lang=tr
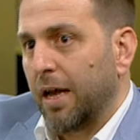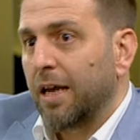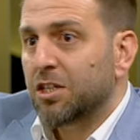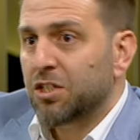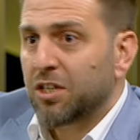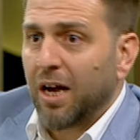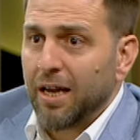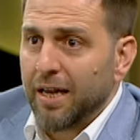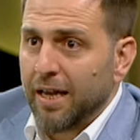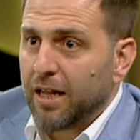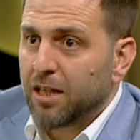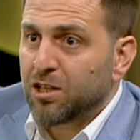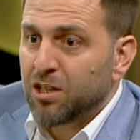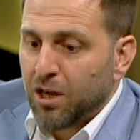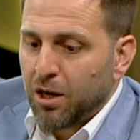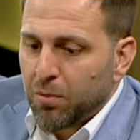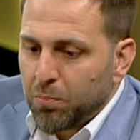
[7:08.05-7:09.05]
Şayet
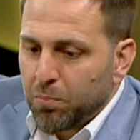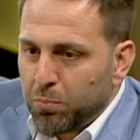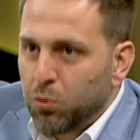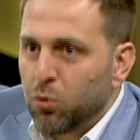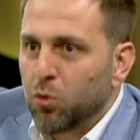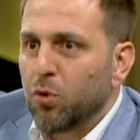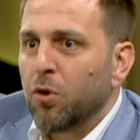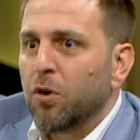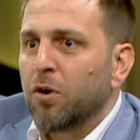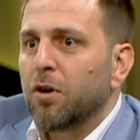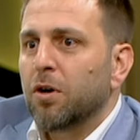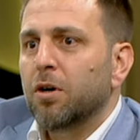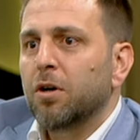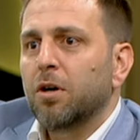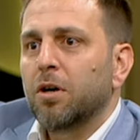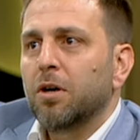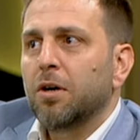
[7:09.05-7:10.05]
bu
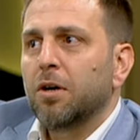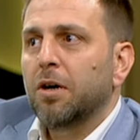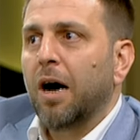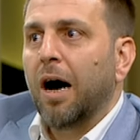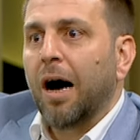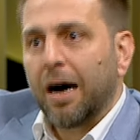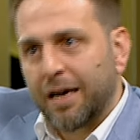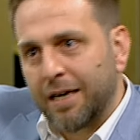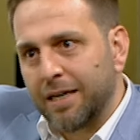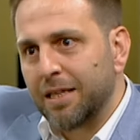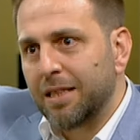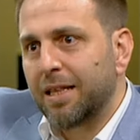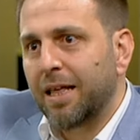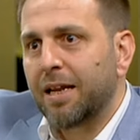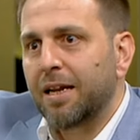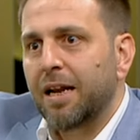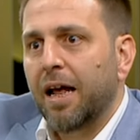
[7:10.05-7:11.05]
e, akıl
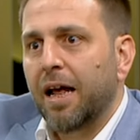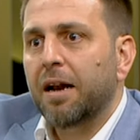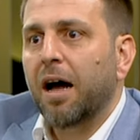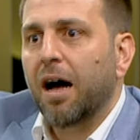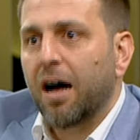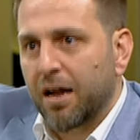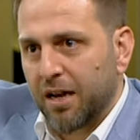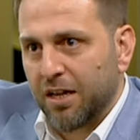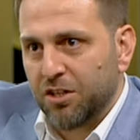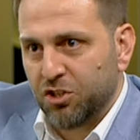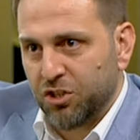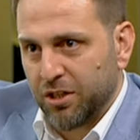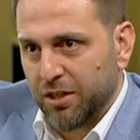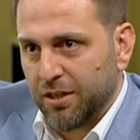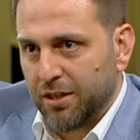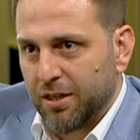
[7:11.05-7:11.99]
denilen aracı